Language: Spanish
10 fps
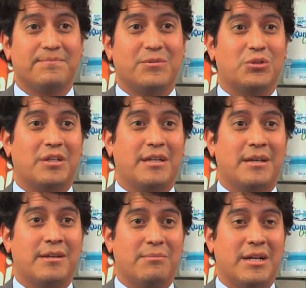no
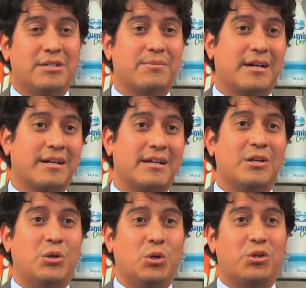tiene benchmark,
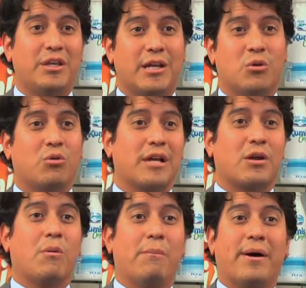no tiene con qué
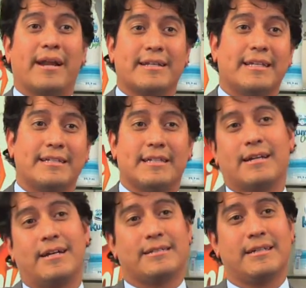compararse hacia
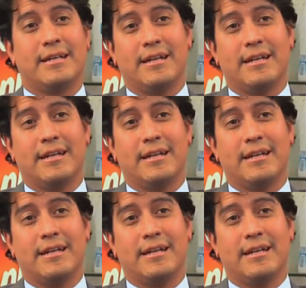atrás.